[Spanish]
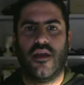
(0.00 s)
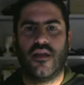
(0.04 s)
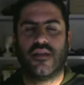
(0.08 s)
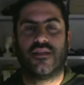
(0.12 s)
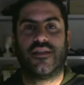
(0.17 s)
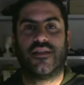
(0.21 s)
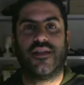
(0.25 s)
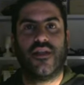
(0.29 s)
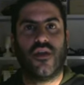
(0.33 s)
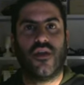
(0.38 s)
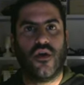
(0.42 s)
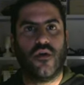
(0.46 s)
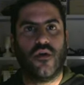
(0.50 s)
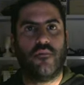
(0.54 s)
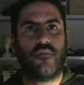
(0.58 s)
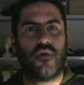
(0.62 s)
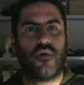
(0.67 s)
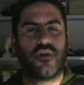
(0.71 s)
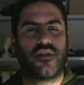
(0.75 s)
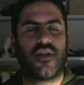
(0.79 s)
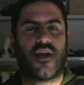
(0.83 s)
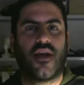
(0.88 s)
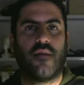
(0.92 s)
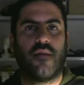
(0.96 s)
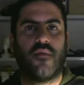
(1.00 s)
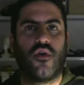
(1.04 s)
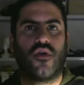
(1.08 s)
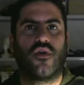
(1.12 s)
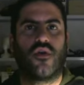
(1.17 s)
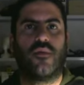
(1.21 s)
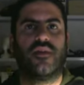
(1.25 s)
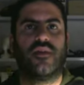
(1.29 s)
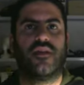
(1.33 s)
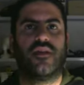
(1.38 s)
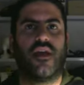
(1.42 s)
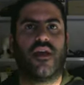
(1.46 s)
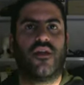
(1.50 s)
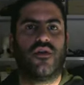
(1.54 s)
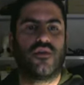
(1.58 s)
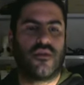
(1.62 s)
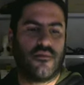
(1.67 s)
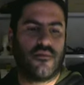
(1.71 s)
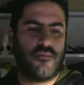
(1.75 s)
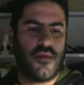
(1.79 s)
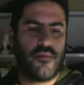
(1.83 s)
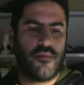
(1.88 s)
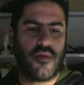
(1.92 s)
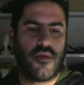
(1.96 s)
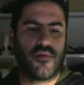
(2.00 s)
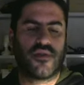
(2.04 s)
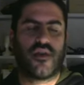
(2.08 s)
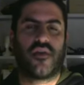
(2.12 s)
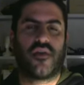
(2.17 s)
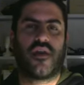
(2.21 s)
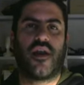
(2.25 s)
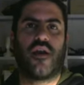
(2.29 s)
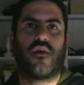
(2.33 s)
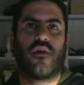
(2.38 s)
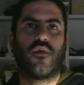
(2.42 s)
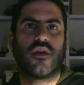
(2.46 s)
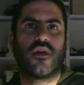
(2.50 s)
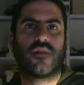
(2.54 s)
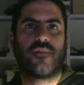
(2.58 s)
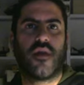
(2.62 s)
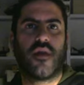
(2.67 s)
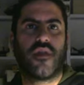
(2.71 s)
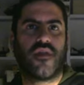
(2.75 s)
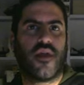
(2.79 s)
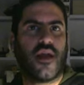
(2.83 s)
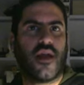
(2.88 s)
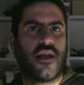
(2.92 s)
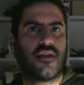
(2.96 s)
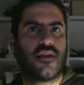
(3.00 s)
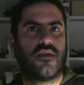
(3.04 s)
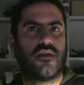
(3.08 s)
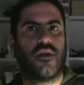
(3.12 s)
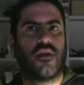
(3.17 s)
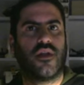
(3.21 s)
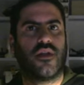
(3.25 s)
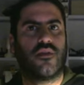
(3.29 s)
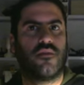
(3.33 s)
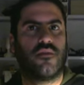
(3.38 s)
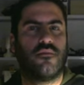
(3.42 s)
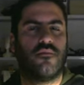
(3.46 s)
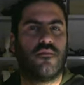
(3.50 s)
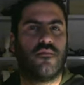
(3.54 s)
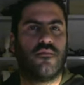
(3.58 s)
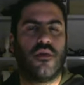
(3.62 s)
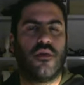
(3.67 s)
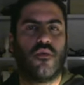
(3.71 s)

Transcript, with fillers: Si no, podéis dejarme en los comentarios y podemos hacer algún especial sobre mm,